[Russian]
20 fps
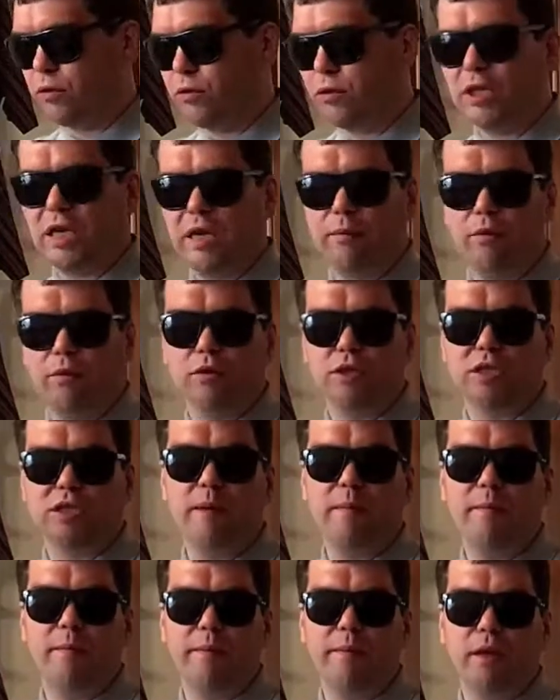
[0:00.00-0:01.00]
Он с кем должен? С
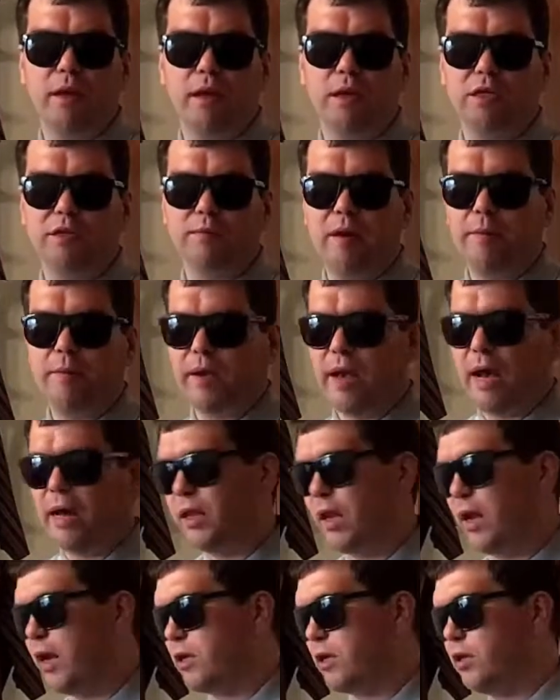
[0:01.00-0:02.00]
мамой приходить, с папой? А
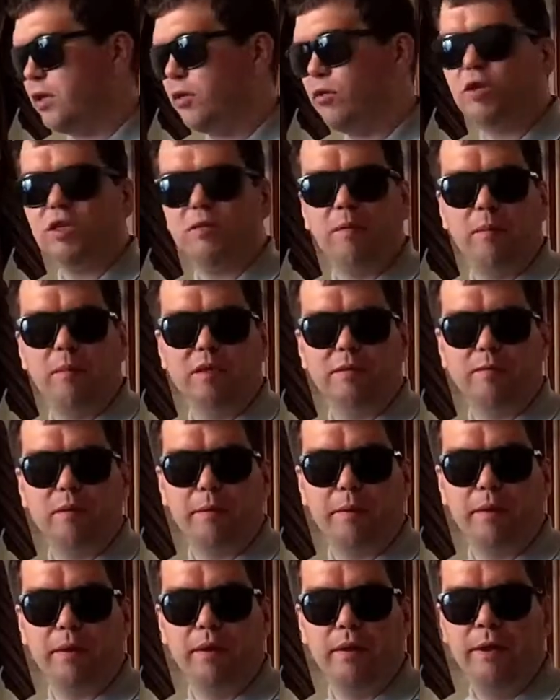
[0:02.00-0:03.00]
на лекции тоже с мамой, с
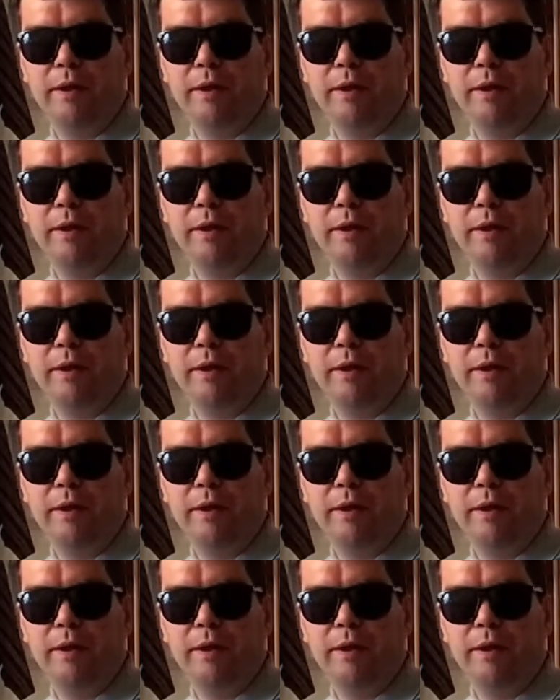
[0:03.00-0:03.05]
папой?